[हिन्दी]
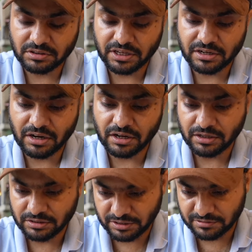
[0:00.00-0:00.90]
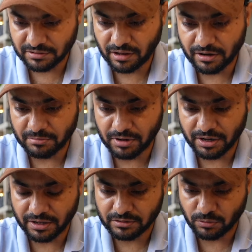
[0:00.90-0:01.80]
तीन लाख तीस हज़ार
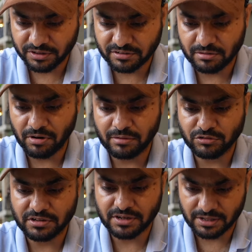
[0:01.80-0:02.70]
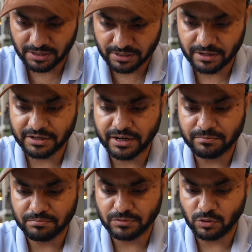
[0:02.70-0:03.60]
डिमांड है थोड़ी सी डिमांड मुझे ज़्यादा लग रही है
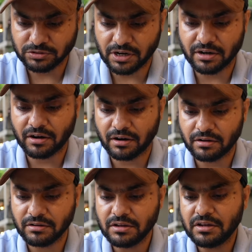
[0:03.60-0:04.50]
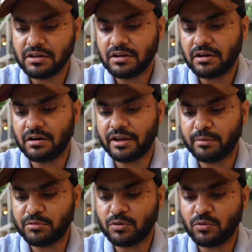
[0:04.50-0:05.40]
2018
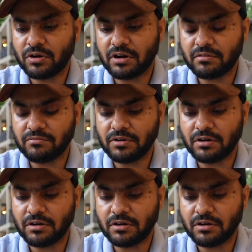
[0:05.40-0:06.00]
एम यू अगर